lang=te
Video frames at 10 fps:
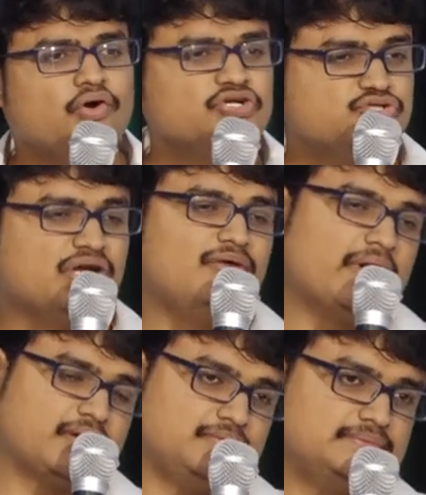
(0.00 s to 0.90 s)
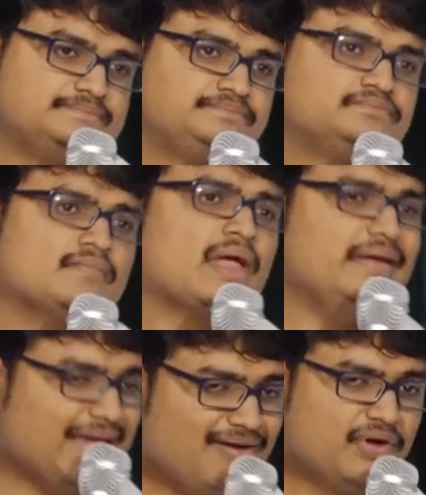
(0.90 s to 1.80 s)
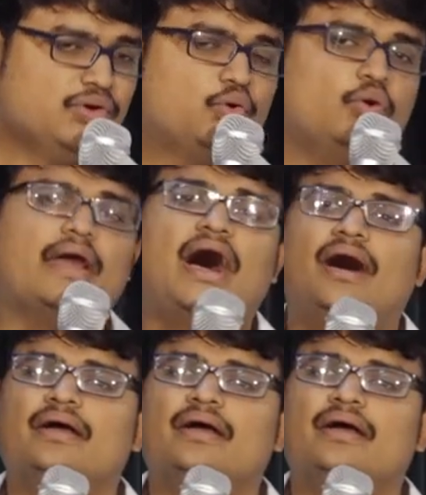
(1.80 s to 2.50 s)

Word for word: రోజుల వరకు ఎవరు కూడా